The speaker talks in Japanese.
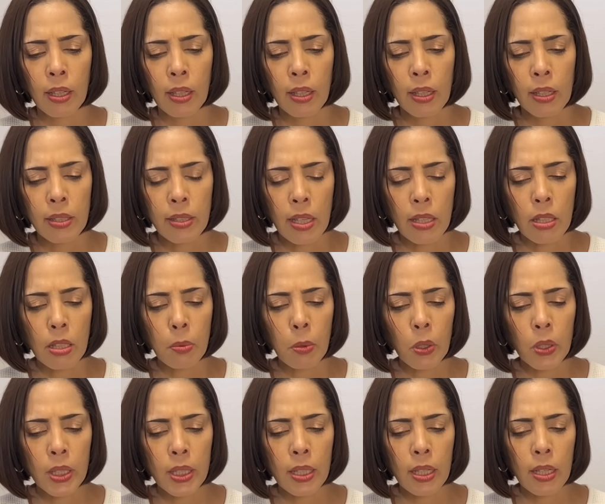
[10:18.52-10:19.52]
絶望
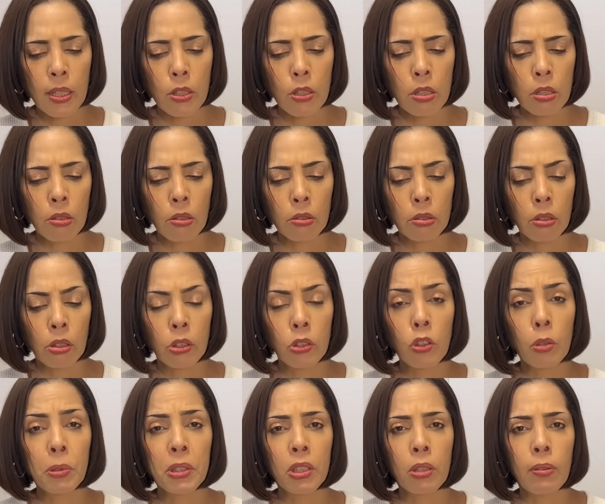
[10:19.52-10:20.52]
した中国の
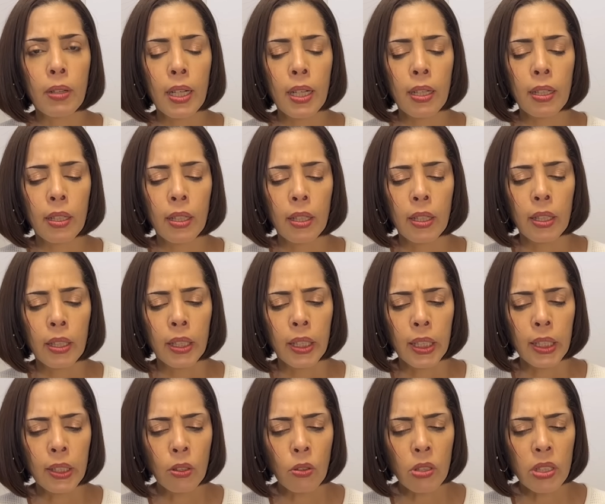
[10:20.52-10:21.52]
人々は、
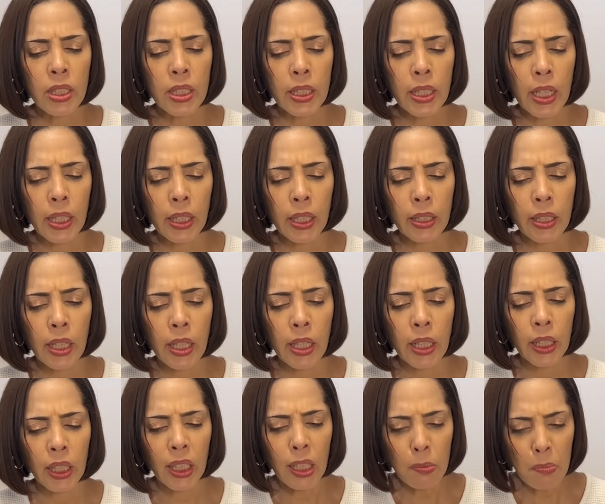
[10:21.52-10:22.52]
命がけ
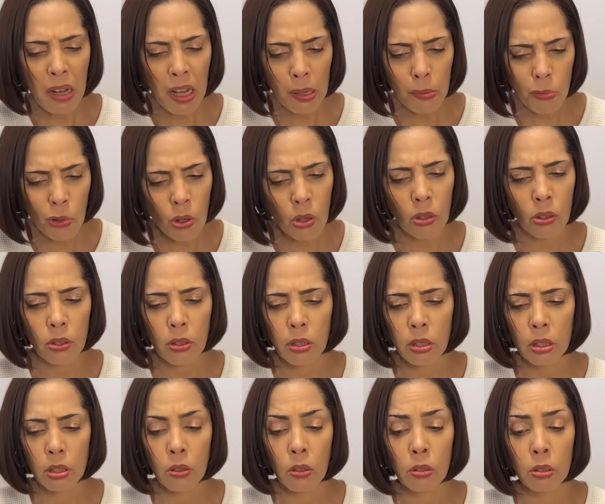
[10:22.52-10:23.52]
で今も
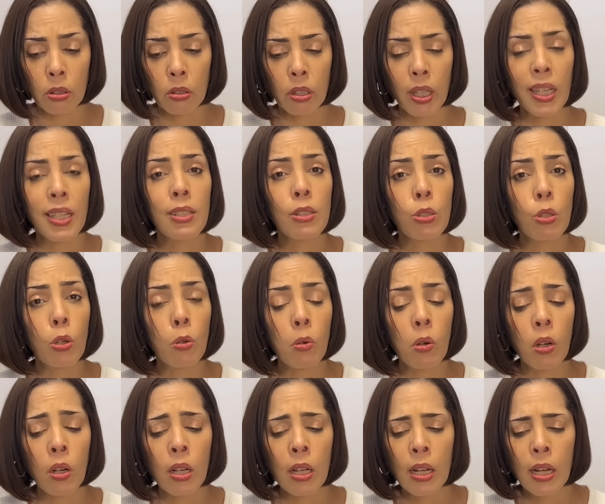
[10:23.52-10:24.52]
中国の現状
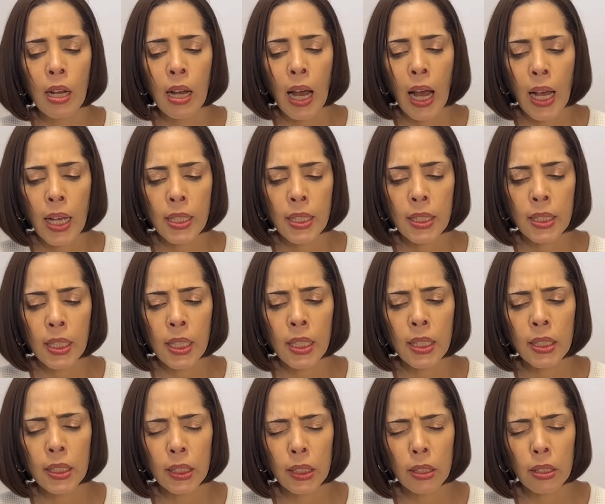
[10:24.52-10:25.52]
を発信
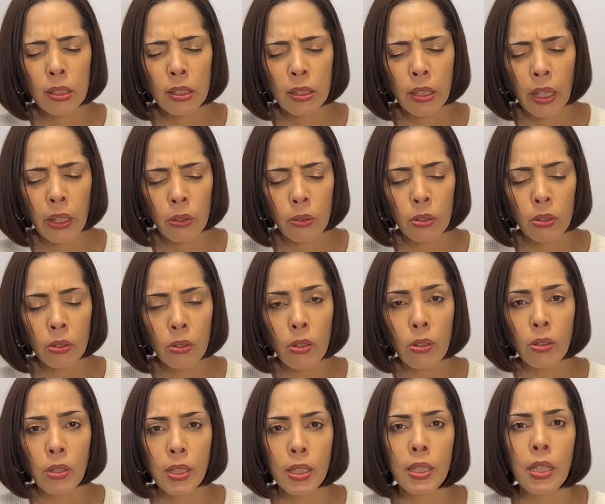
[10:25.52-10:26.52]
し続けよう
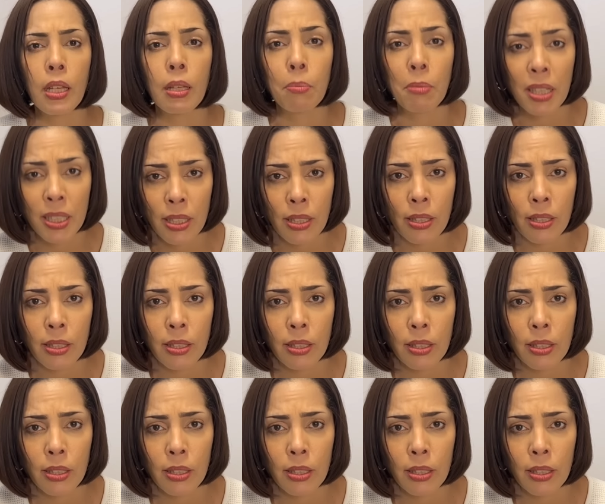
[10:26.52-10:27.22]
としています。